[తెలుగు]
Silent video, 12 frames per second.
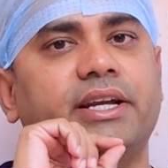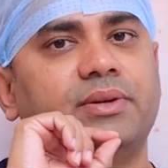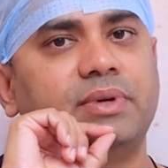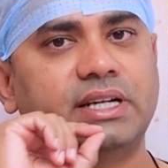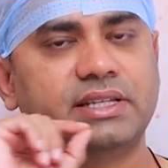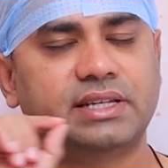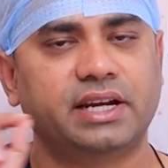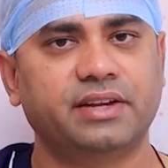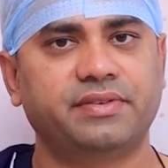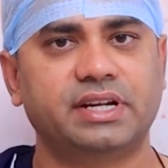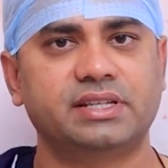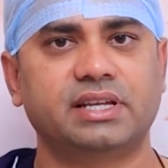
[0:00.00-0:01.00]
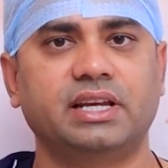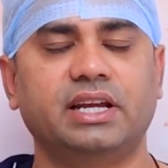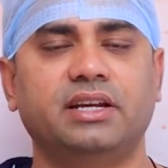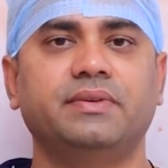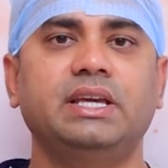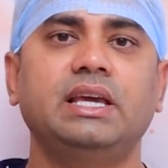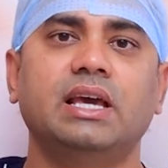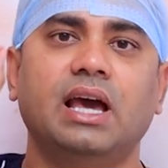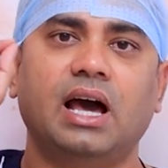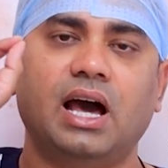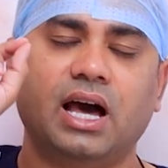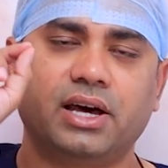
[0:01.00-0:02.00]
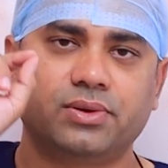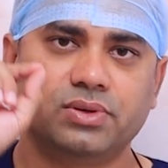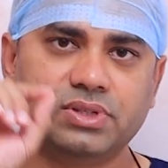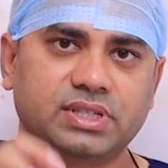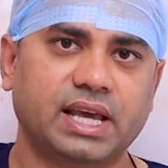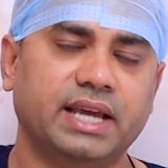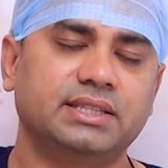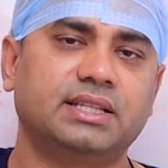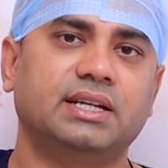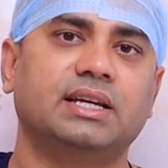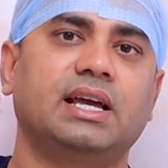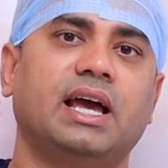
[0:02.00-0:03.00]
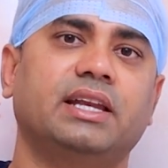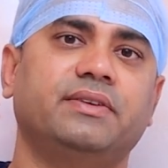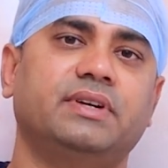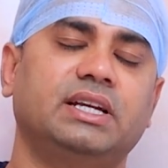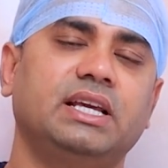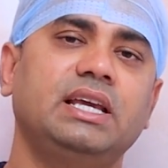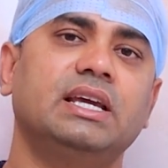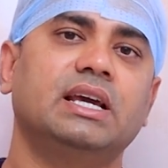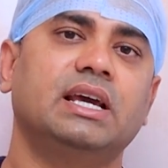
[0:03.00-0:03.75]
ఎటువంటి సైడ్ ఎఫెక్ట్స్ అనేటివి ఆ రోజు సాయంత్రం కానివ్వండి